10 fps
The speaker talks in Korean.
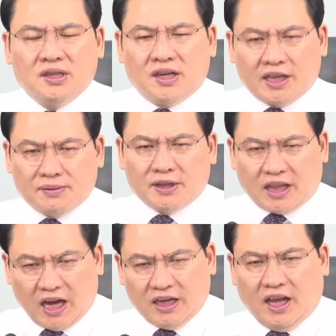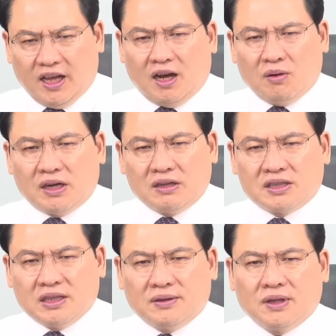하지만 당내라고 하는
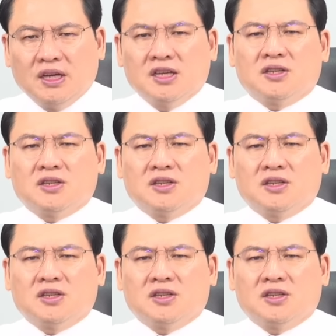것은